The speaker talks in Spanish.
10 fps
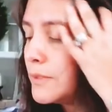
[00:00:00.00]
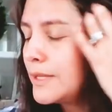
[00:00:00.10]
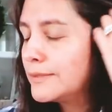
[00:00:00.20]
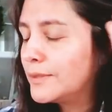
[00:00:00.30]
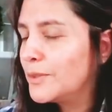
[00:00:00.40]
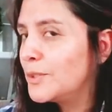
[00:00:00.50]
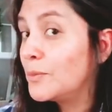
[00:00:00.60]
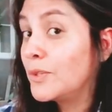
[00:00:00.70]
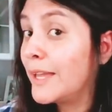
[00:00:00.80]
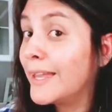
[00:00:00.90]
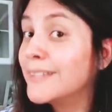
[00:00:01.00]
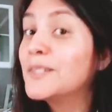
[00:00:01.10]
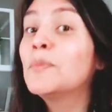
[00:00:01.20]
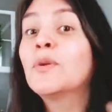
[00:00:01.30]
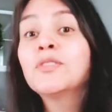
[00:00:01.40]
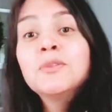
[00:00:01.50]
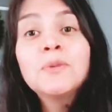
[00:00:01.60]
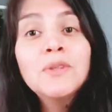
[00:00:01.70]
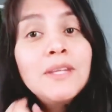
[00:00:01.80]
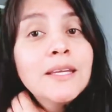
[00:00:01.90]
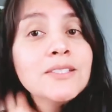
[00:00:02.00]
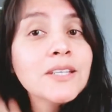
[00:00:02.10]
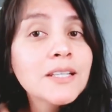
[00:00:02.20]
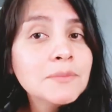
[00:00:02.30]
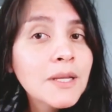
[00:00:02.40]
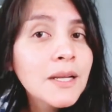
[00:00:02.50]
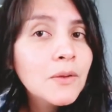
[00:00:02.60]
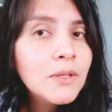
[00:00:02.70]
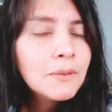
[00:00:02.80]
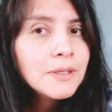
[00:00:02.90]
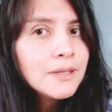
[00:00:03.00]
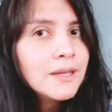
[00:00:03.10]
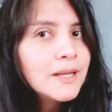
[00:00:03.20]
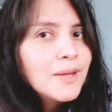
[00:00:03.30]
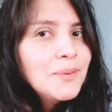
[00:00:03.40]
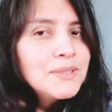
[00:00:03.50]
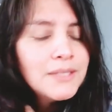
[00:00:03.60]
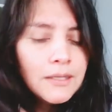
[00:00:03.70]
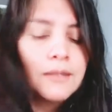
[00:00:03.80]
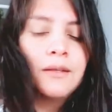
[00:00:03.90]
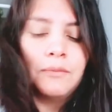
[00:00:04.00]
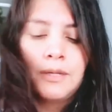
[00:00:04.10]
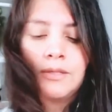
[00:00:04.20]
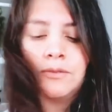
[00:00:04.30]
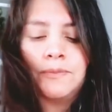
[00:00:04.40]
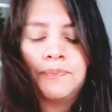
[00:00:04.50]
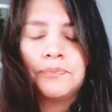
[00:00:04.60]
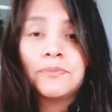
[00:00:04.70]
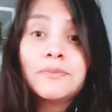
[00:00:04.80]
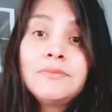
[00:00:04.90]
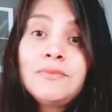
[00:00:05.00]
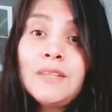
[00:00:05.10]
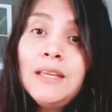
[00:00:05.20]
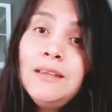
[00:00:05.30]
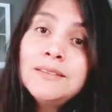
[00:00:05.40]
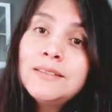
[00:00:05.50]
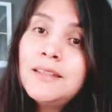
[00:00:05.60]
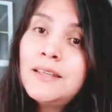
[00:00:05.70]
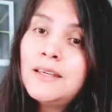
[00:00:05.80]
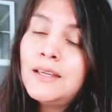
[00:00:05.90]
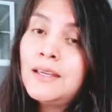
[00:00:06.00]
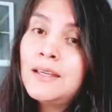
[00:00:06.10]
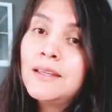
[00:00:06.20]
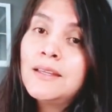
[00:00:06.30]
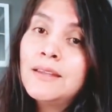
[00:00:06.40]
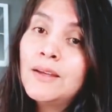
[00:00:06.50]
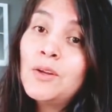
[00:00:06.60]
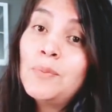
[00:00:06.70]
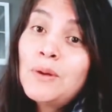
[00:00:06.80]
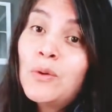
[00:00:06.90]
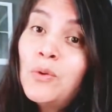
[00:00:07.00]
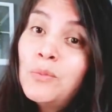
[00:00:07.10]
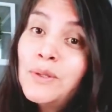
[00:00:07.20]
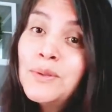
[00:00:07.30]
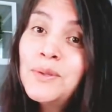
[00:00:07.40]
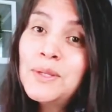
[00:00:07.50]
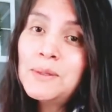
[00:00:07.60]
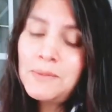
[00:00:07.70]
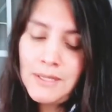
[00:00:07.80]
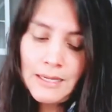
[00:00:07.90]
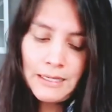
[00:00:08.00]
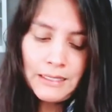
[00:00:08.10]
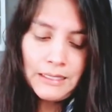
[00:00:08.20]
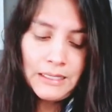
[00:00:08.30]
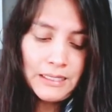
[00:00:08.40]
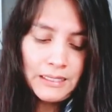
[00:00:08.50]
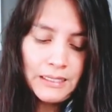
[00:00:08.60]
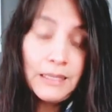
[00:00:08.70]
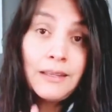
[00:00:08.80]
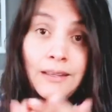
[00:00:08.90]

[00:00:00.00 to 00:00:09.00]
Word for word: ya es el último día, ya es el próximo día, chicas. Me acabo de bañar, acabo de salir del baño. Este, tengo el pelo húmedo todavía y